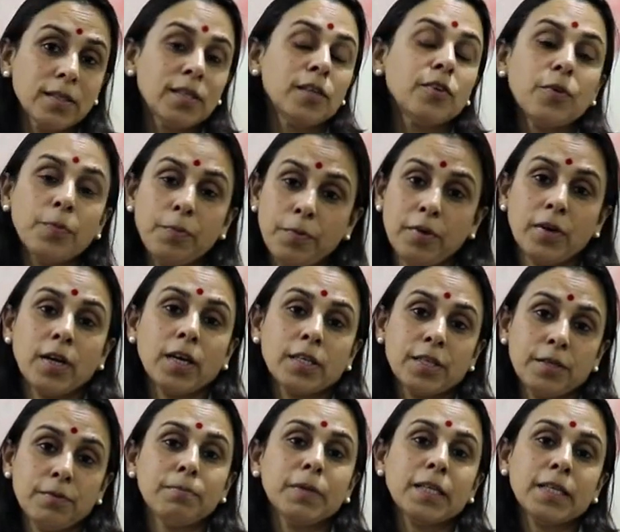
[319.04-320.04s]
इन
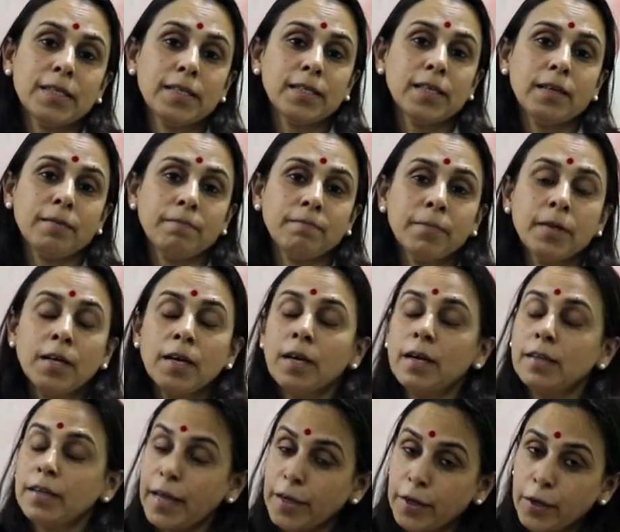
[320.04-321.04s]
रिप्रोडक्टिव मेडिसिन medicine.
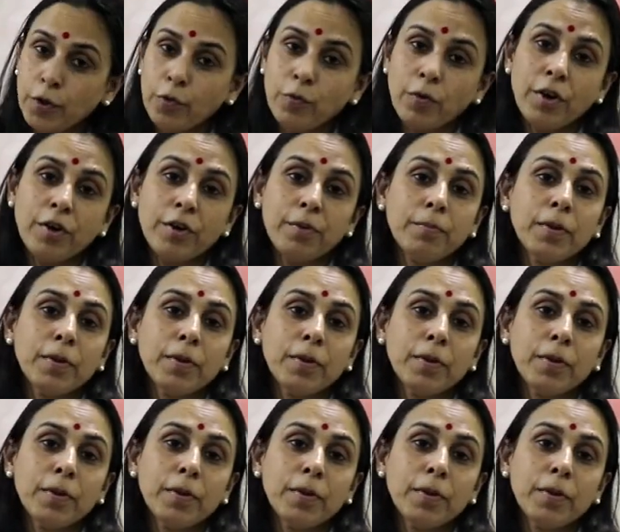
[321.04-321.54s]
Thank you very